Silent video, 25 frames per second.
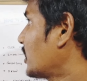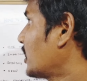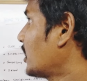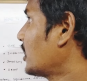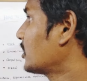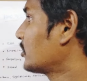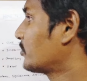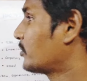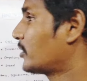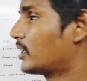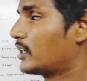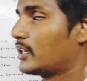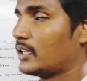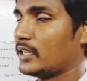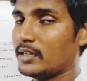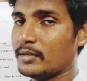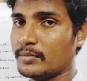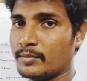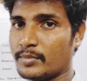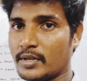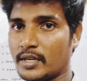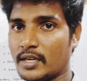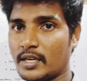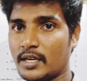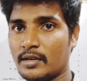வேணால் அந்த மாதிரி
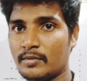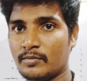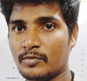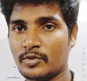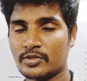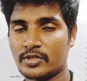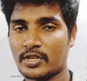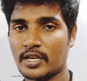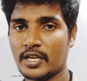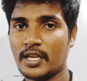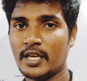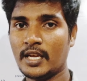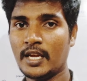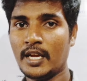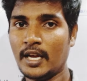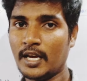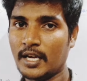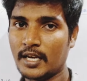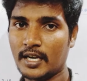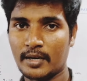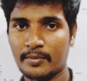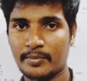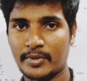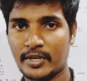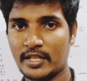பண்ணலாம் மோஸ்ட்லி
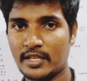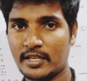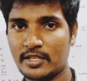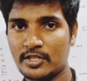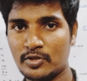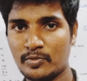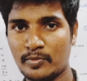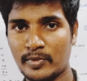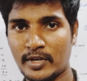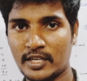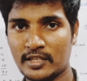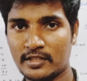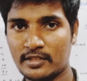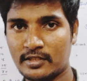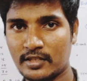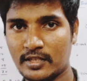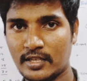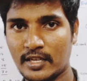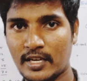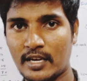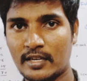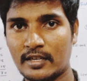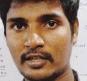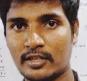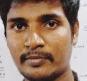நான் பதினஞ்சு
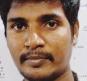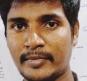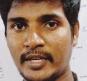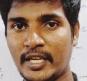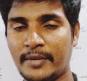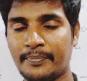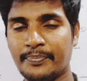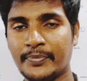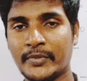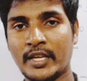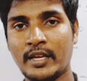மார்க்ஸுக்கு யாருக்குமே